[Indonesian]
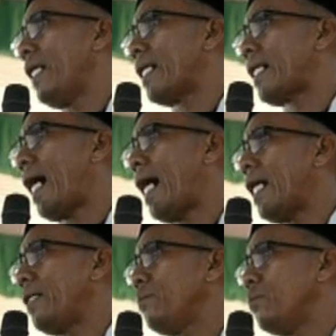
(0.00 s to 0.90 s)

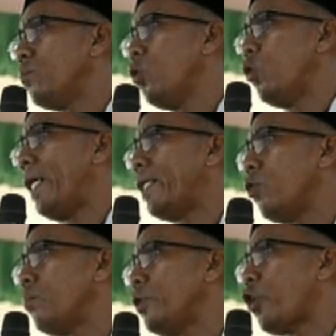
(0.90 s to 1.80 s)
dibiarkan bulu
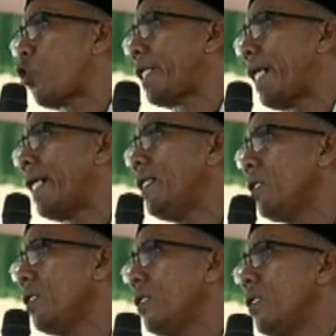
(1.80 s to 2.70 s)
hidung mencokean